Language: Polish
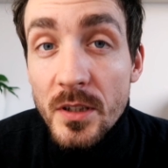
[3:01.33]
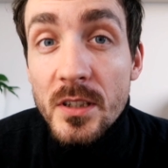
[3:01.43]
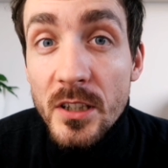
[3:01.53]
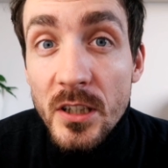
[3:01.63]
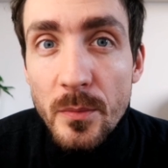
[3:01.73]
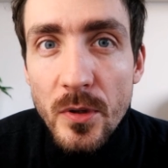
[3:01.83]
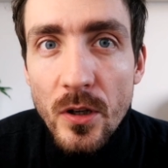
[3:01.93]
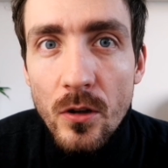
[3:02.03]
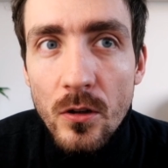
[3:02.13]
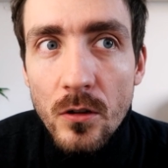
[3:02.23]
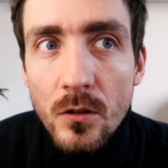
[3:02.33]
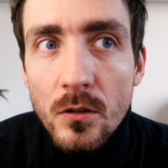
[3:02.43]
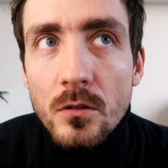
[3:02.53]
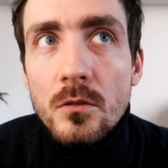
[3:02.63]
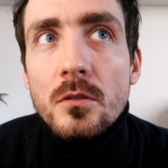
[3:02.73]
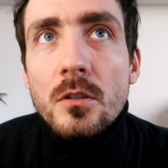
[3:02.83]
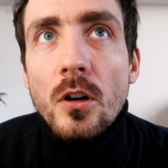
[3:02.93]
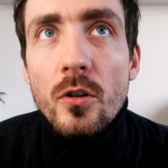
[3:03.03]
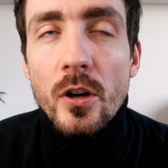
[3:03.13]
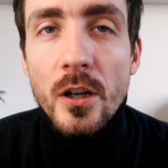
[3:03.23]
między innymi o,
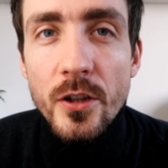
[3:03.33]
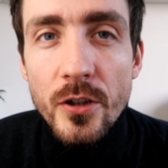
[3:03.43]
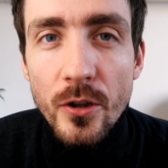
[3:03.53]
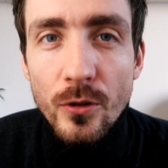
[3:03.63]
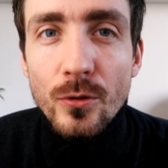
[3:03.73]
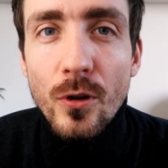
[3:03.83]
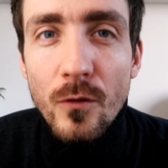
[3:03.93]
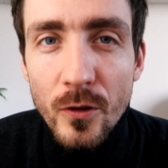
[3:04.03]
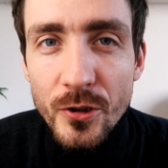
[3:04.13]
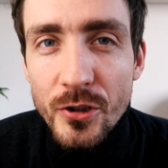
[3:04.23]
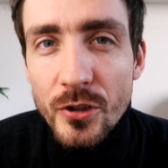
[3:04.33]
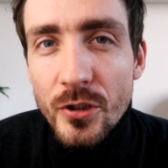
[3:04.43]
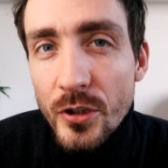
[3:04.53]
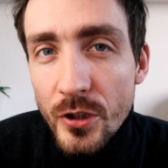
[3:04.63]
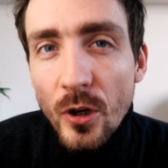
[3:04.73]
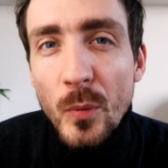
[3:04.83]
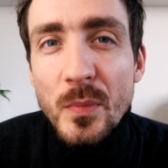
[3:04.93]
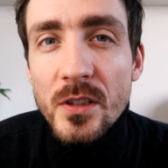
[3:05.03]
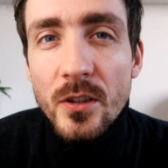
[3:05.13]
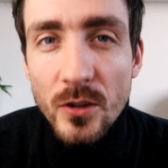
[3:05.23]
o religii, o duchowości i o
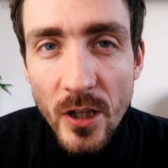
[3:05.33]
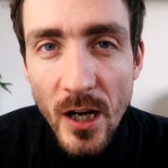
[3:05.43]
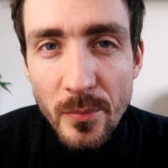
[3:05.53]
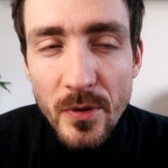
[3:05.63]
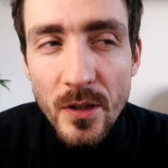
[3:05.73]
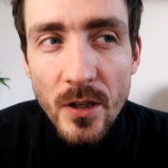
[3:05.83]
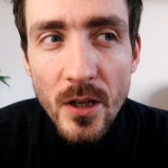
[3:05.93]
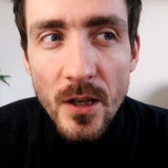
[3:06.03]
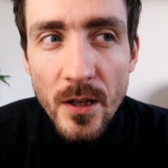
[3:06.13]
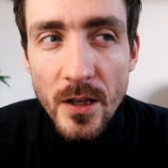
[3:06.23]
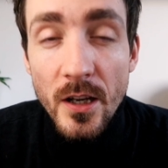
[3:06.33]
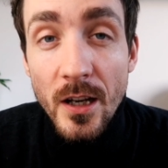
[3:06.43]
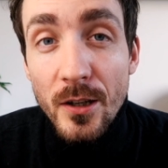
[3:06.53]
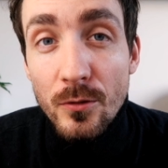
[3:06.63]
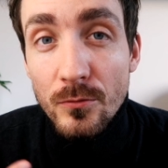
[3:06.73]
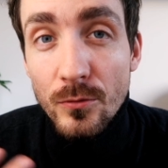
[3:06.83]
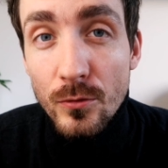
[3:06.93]
psychoterapii, jej kanał